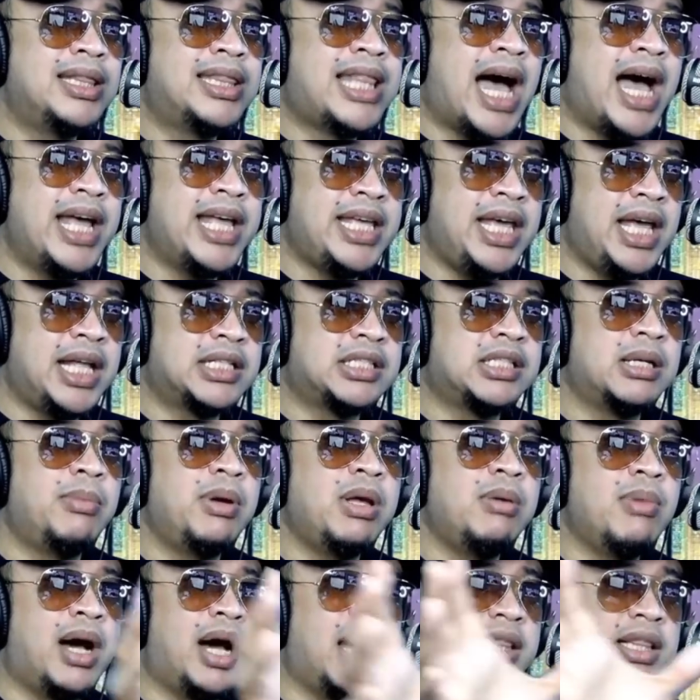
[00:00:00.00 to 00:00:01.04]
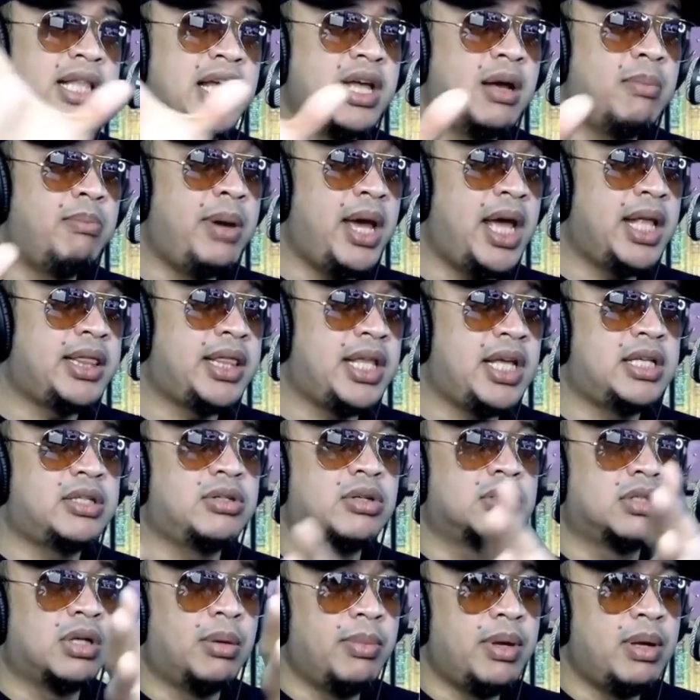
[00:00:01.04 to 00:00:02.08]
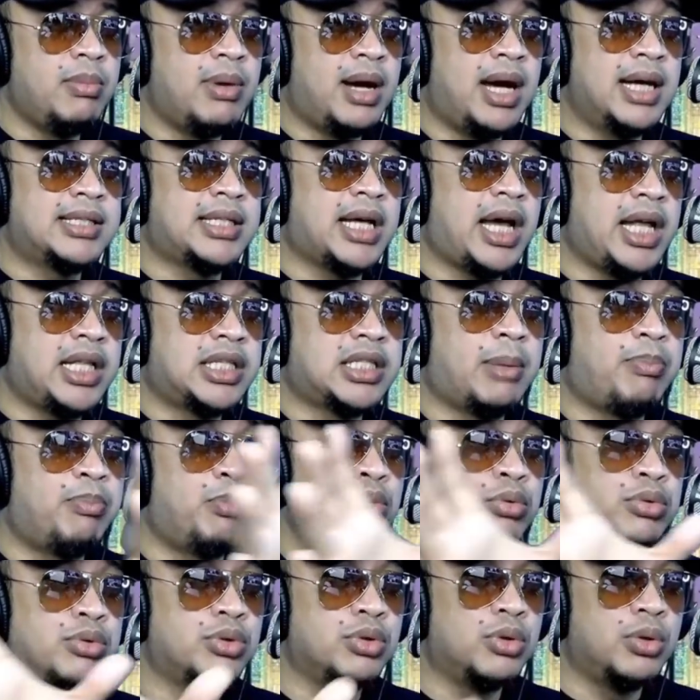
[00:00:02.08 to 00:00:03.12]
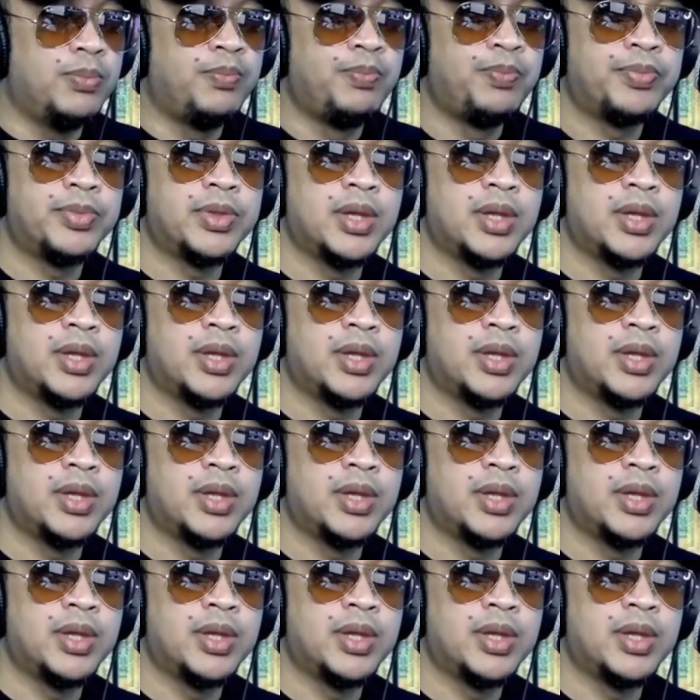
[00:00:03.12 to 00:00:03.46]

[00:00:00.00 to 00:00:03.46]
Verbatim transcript: diet sa may mga diabetes o sa may mga sakit sa puso.